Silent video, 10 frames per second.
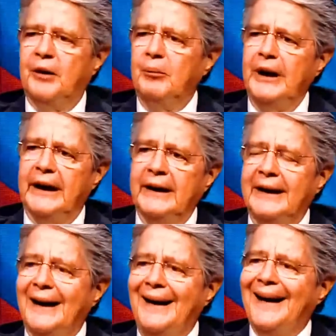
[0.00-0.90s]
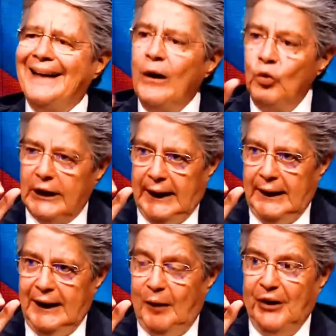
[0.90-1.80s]
fin miren, la
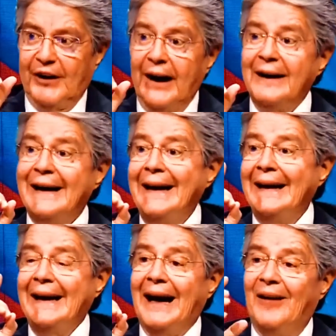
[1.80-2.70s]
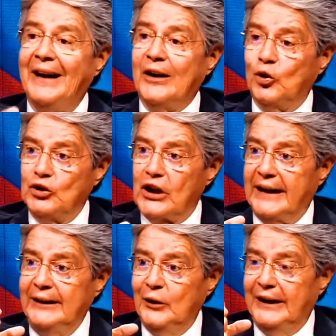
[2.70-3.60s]
deuda, a pesar de haber
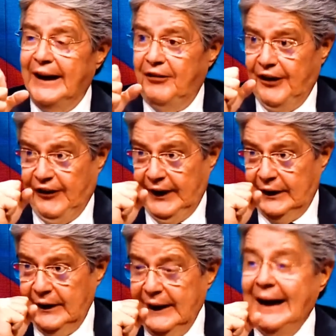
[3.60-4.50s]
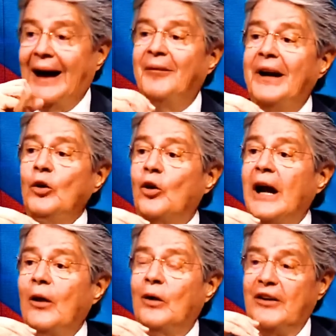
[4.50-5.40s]
contraído el déficit, haber
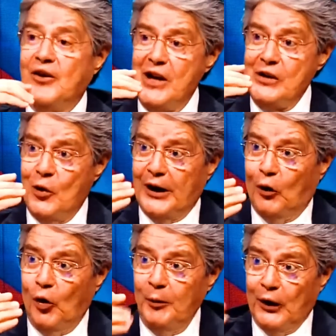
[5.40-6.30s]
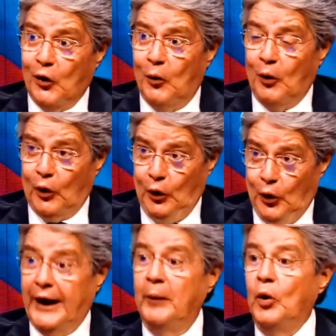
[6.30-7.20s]
logrado crecimientos económicos como
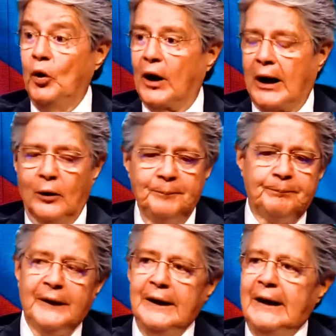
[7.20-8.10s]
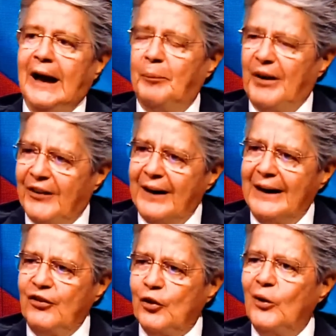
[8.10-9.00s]
los que hemos logrado, a
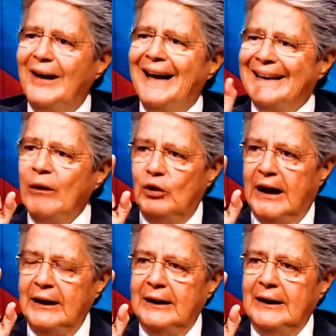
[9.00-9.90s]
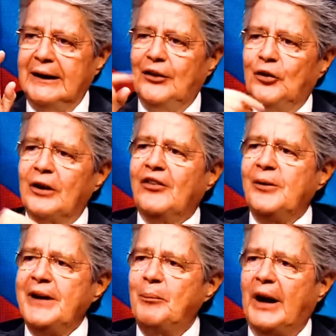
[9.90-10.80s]
pesar de eso, la deuda yo
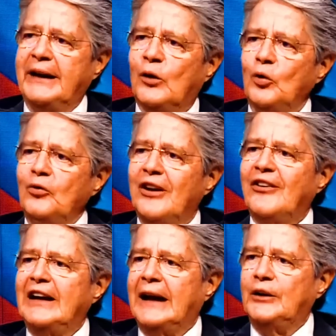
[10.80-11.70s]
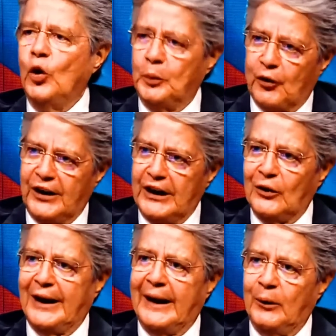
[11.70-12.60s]
recibí el país con un
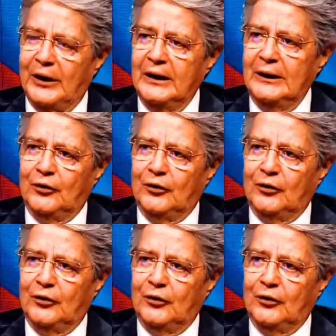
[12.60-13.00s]
62% de deuda